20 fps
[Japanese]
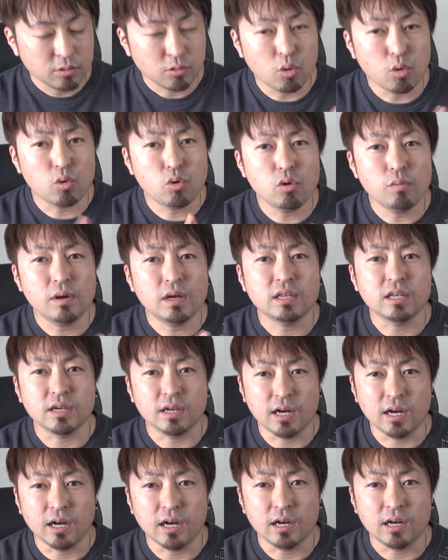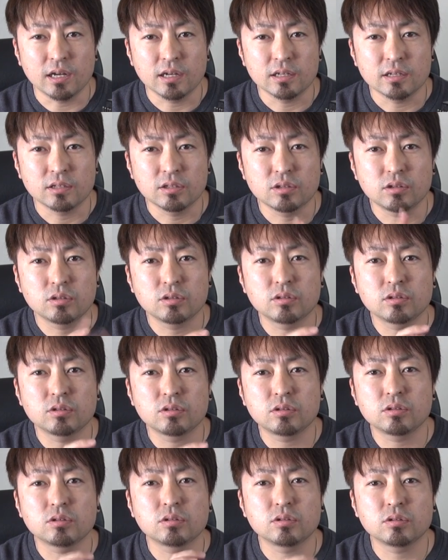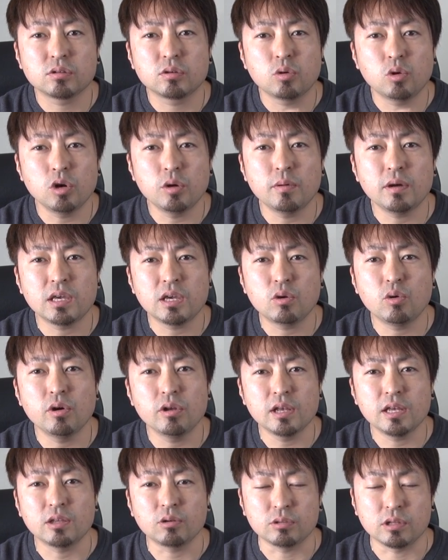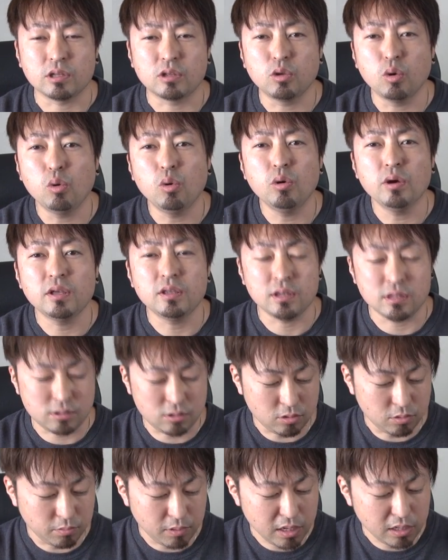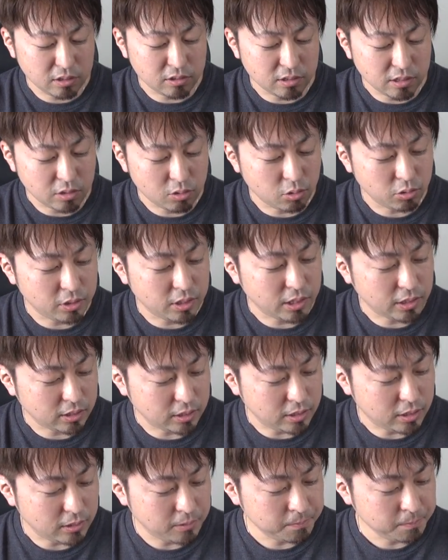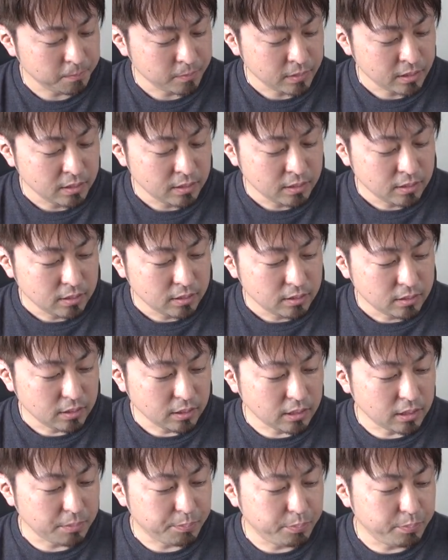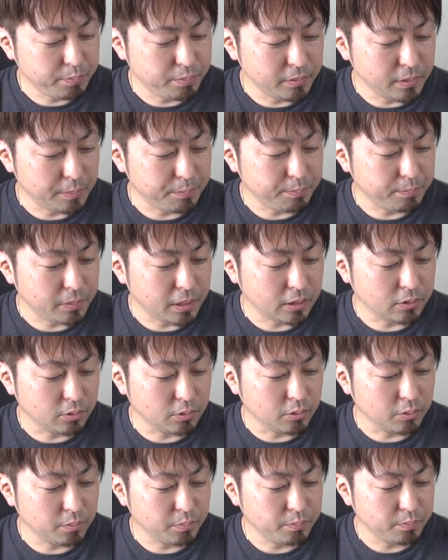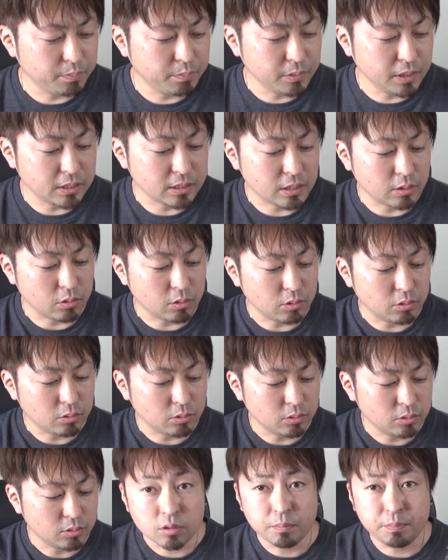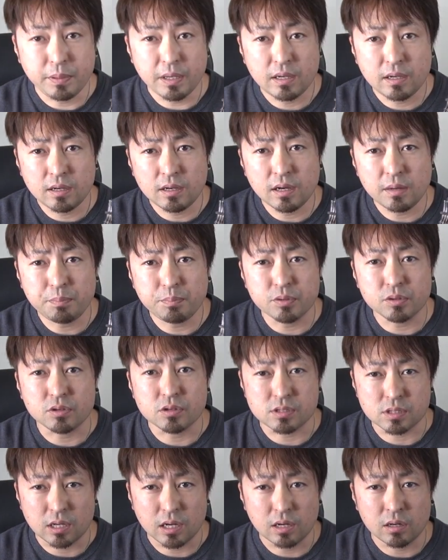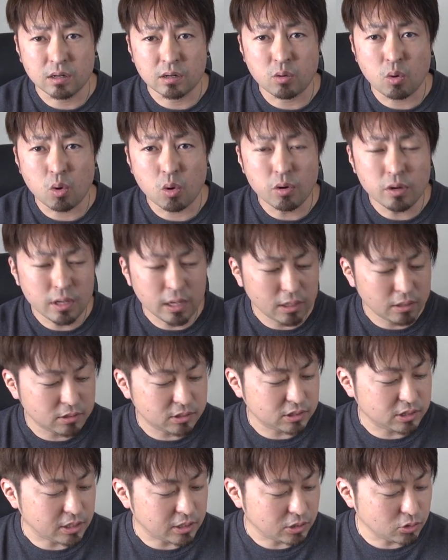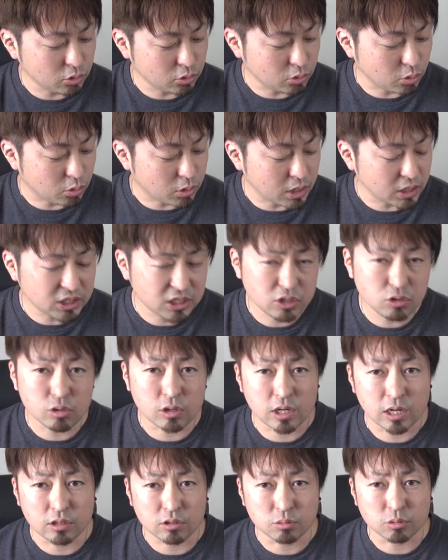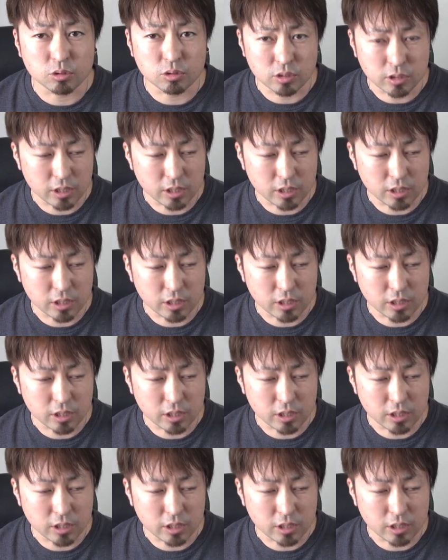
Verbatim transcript: ここまでが、これは聞こえないってことは遠いんですよ、マイクがここにあって。だからね、あのなんだろう、この、このピックアップっていうんですか、ここにある時点でちょっとおかしいのかなと思っ